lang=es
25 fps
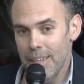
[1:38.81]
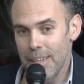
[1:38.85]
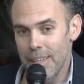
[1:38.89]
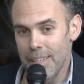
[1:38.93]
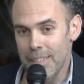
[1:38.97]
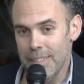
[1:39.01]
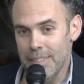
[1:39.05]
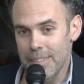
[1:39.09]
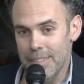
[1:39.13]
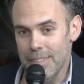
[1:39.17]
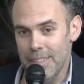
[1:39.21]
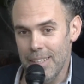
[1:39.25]

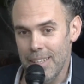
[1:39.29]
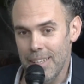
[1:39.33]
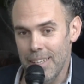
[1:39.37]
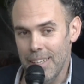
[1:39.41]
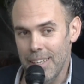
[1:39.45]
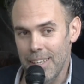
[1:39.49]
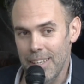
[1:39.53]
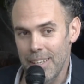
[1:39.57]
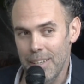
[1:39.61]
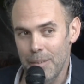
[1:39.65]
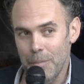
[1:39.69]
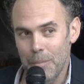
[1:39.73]

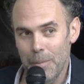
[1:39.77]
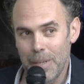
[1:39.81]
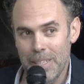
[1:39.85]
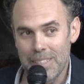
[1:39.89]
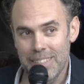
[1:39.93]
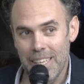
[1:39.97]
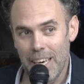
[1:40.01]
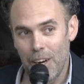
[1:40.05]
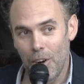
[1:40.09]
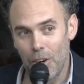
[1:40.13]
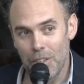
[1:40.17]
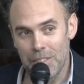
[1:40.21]
Este, me
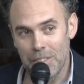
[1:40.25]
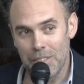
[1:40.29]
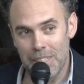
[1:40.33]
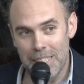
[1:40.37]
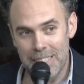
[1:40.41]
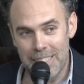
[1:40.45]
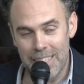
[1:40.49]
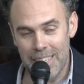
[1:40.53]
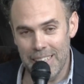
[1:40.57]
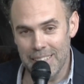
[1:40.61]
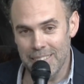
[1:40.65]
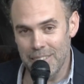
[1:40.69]
decía
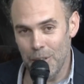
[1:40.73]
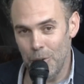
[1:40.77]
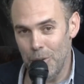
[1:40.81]
José sé que